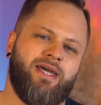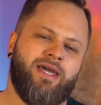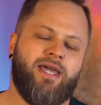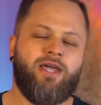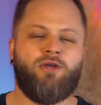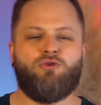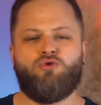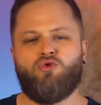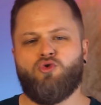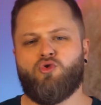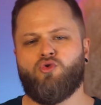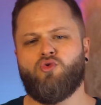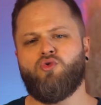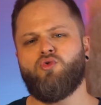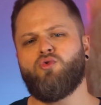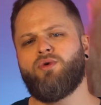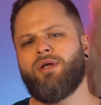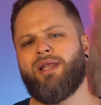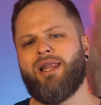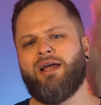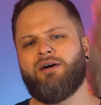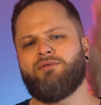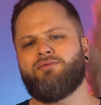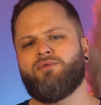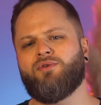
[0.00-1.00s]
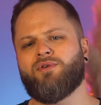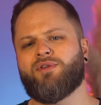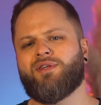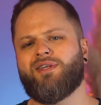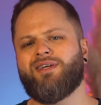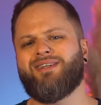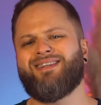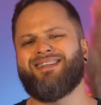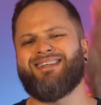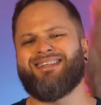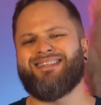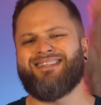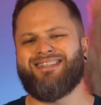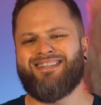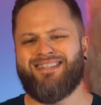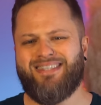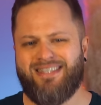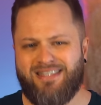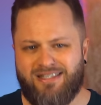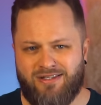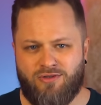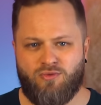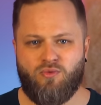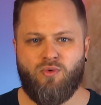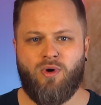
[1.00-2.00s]
Et du coup, il inventait des
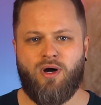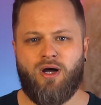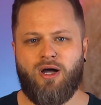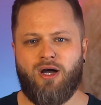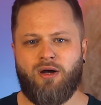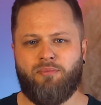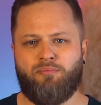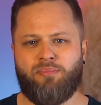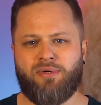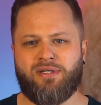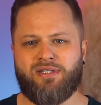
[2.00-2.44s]
histoires